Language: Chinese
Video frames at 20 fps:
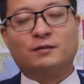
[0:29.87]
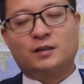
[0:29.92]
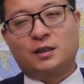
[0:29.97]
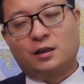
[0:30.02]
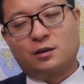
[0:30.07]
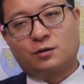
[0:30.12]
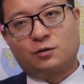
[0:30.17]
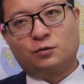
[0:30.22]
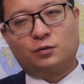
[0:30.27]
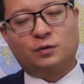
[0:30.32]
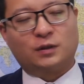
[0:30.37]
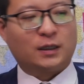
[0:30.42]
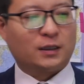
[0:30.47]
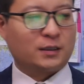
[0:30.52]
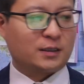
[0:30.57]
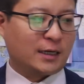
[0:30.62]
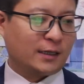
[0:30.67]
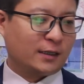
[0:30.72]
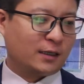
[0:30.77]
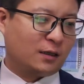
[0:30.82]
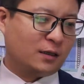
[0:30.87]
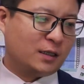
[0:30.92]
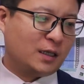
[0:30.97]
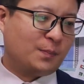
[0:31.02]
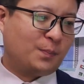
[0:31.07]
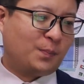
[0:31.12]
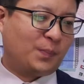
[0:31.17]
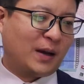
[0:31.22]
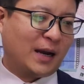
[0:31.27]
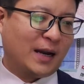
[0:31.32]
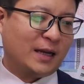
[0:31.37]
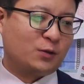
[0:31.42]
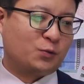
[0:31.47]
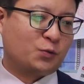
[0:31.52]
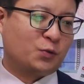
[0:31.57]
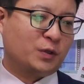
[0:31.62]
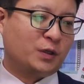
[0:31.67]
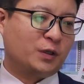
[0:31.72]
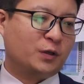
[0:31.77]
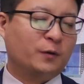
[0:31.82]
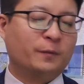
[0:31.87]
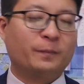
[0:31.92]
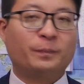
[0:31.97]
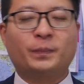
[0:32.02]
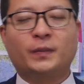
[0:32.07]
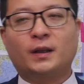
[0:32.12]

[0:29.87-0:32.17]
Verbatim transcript: 分之二十五啊，涨到一百左右